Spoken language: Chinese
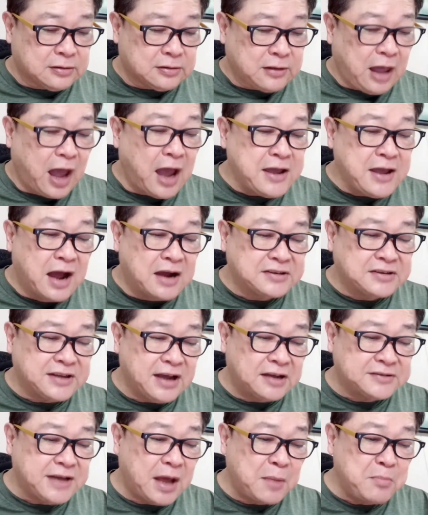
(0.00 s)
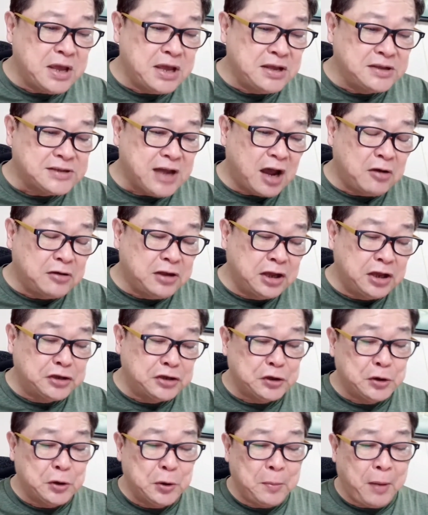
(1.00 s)
太阳下山，明早依
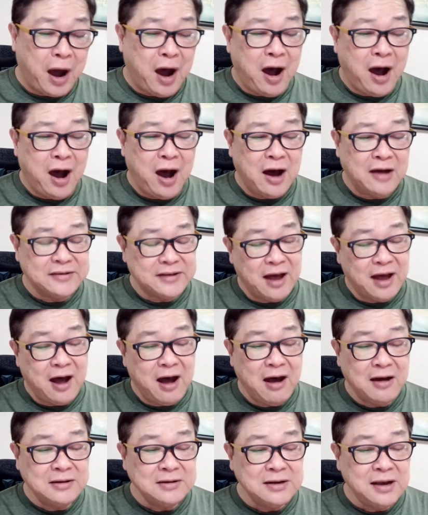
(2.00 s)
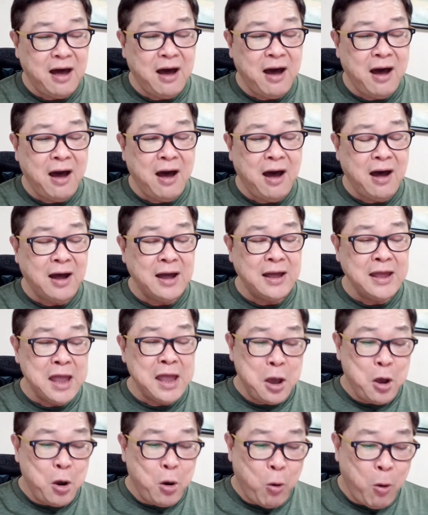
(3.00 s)
旧爬上来。
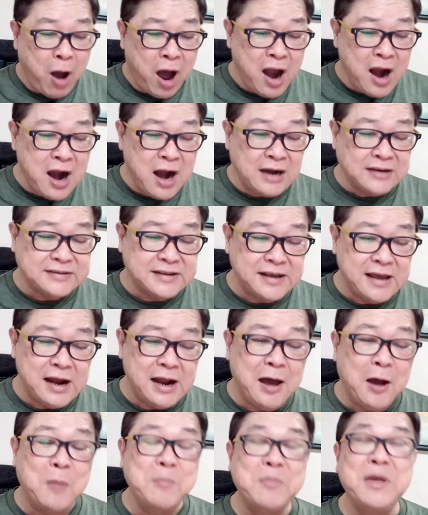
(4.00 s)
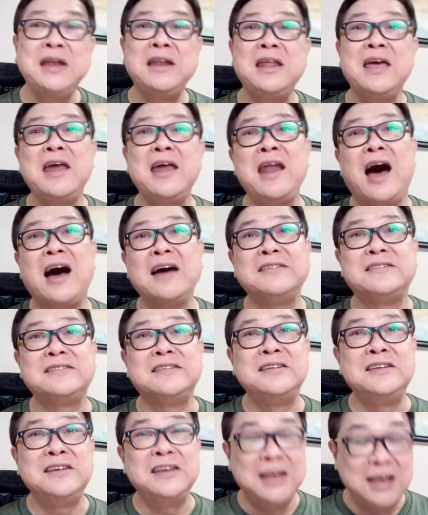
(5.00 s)
花儿谢了，明年还
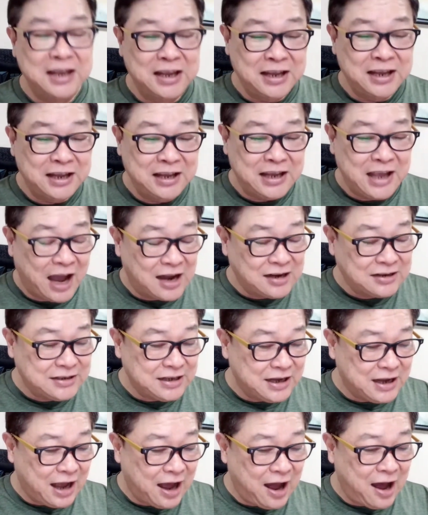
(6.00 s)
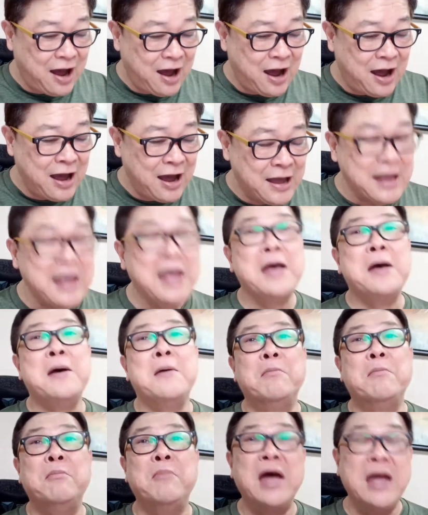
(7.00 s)
是一样的开。
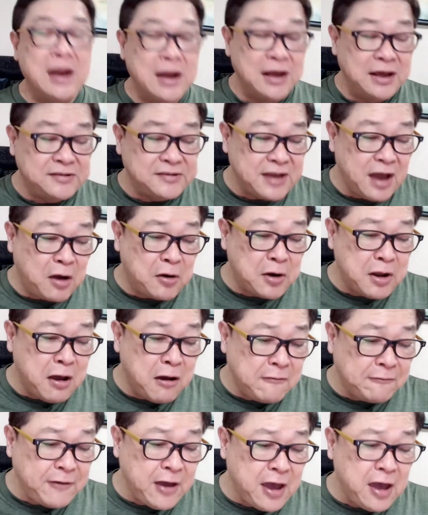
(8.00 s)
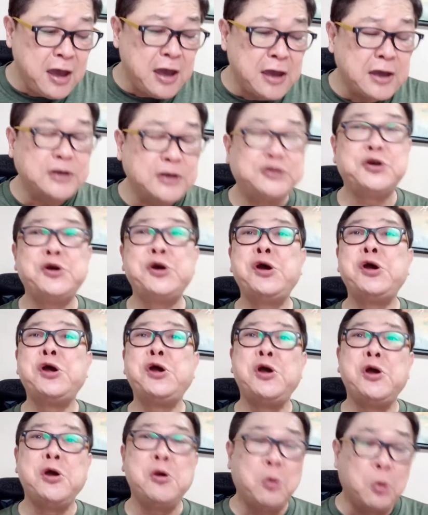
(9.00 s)
美丽小鸟飞
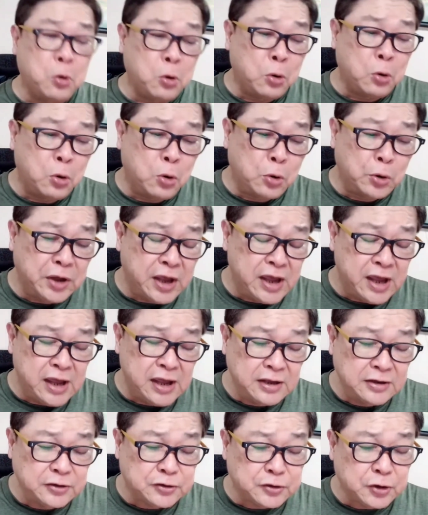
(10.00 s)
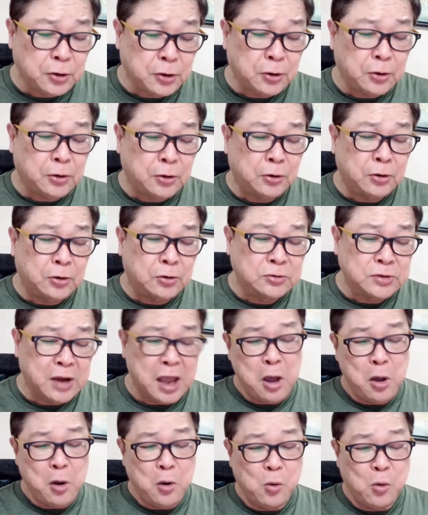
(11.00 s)
去无影踪，
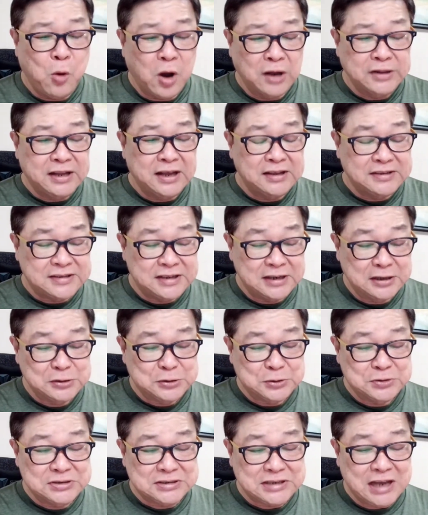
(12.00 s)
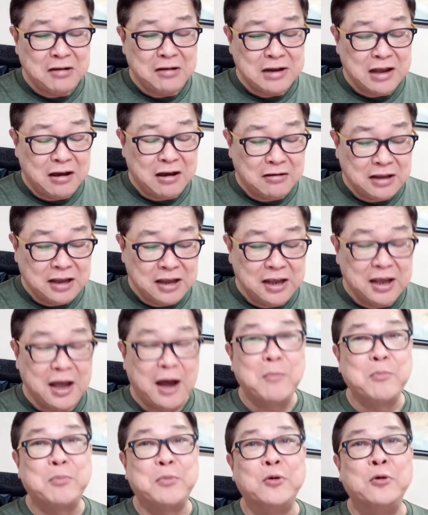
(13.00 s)
我的青春小鸟一
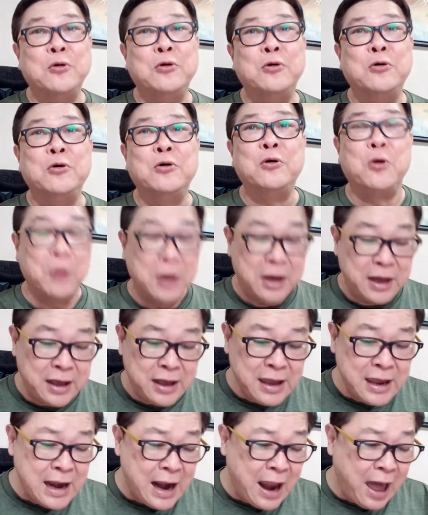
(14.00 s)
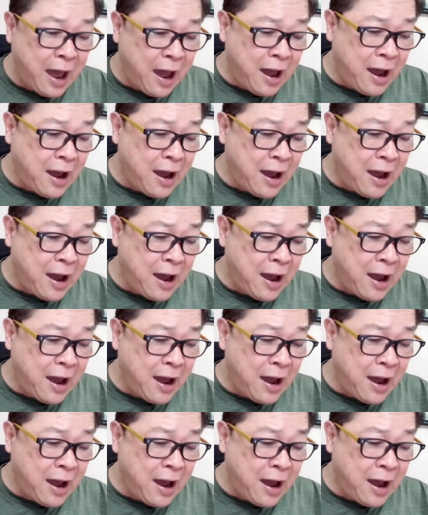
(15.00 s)
样不回来。